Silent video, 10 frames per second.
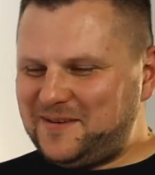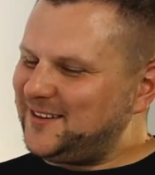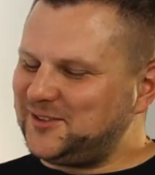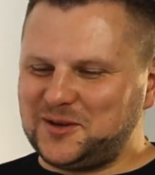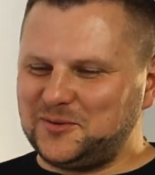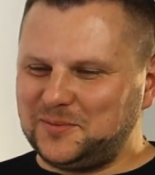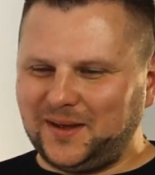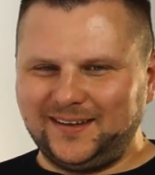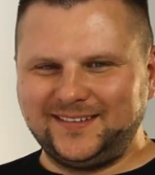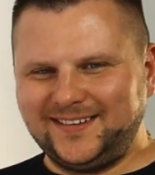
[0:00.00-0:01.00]
bardzo ją
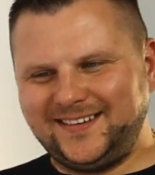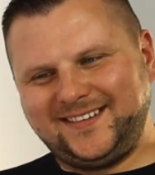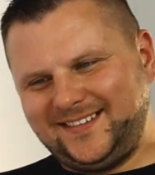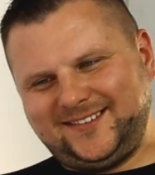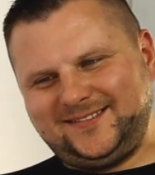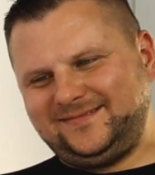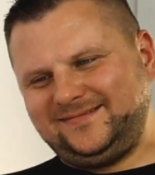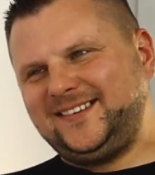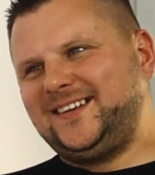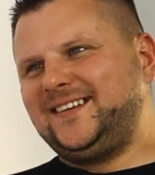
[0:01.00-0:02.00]
lubię.
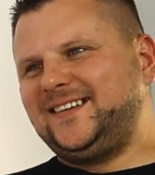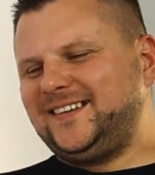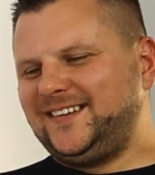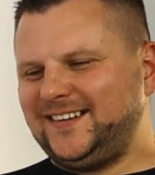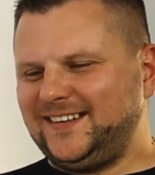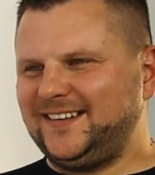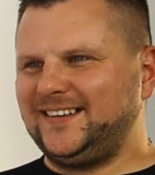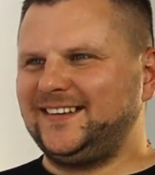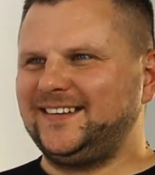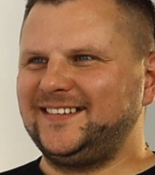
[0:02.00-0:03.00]
Ja też nie zmieniam
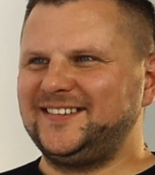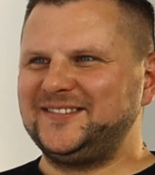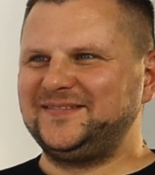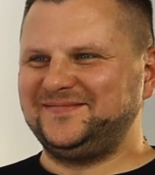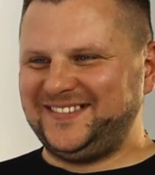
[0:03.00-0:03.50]
koszulki.